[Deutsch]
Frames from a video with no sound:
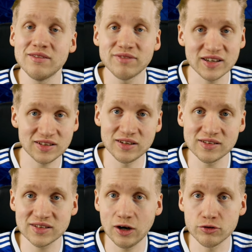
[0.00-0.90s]
was in der
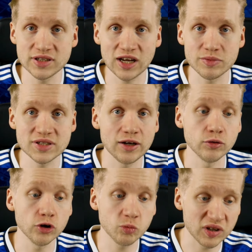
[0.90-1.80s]

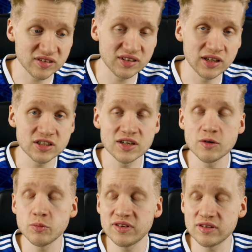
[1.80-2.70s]
Scouting-Abteilung noch passiert
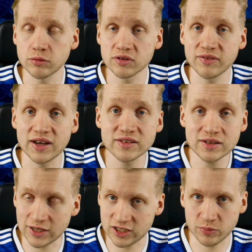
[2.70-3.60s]
bzw.
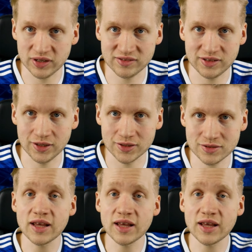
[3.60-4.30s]
nicht passiert.